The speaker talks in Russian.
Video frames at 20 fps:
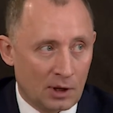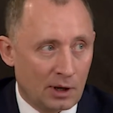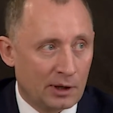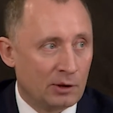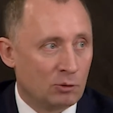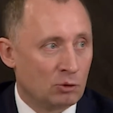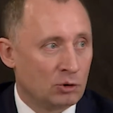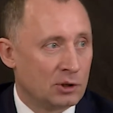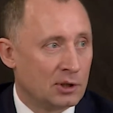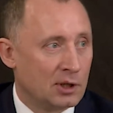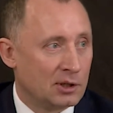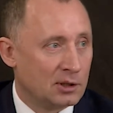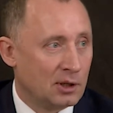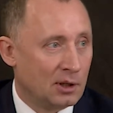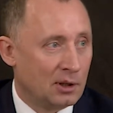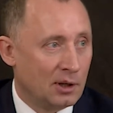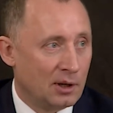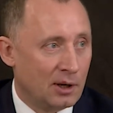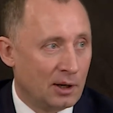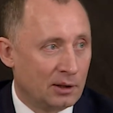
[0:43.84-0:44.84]
как я уже
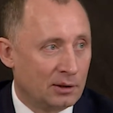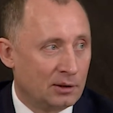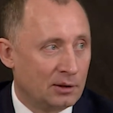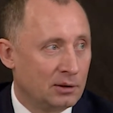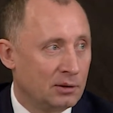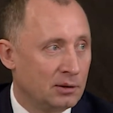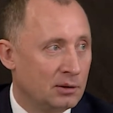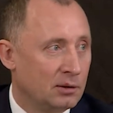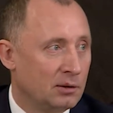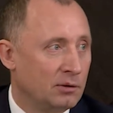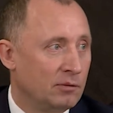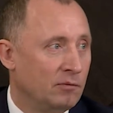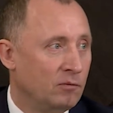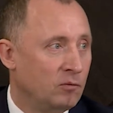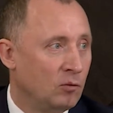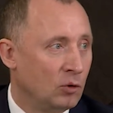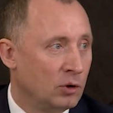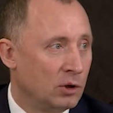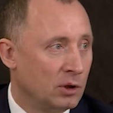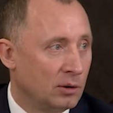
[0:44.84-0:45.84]
сказал, акт
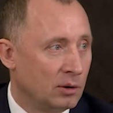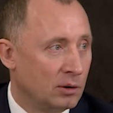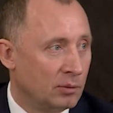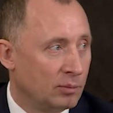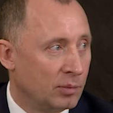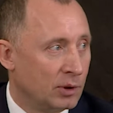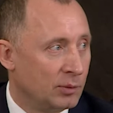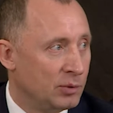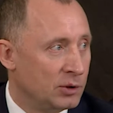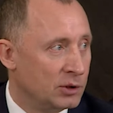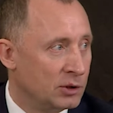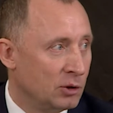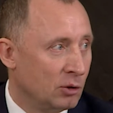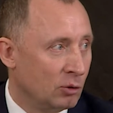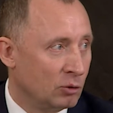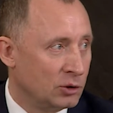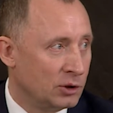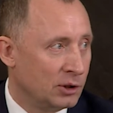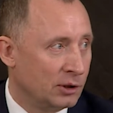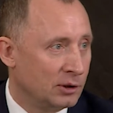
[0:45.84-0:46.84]
ввода, подписанный
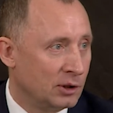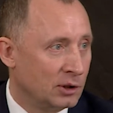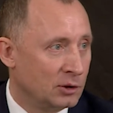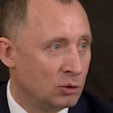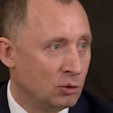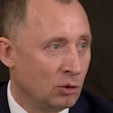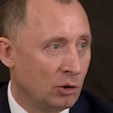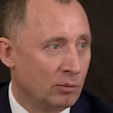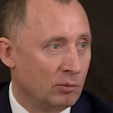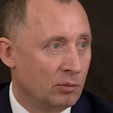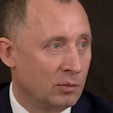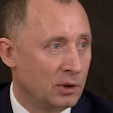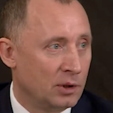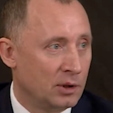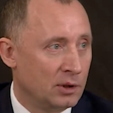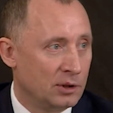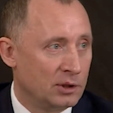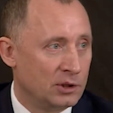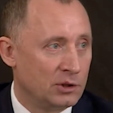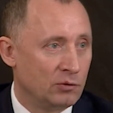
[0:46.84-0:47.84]
Ростехнадзором,
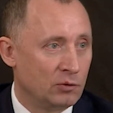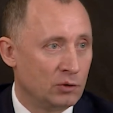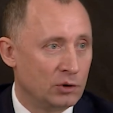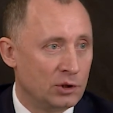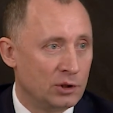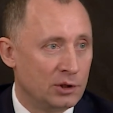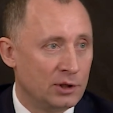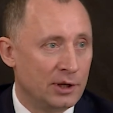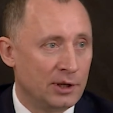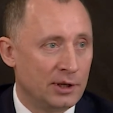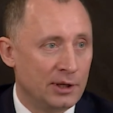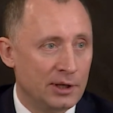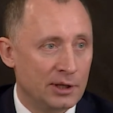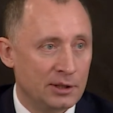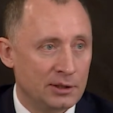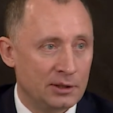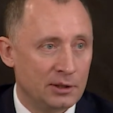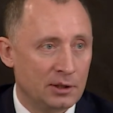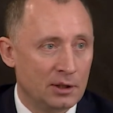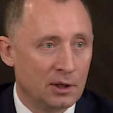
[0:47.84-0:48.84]
на сегодняшний день
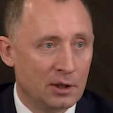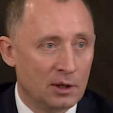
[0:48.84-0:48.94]
есть.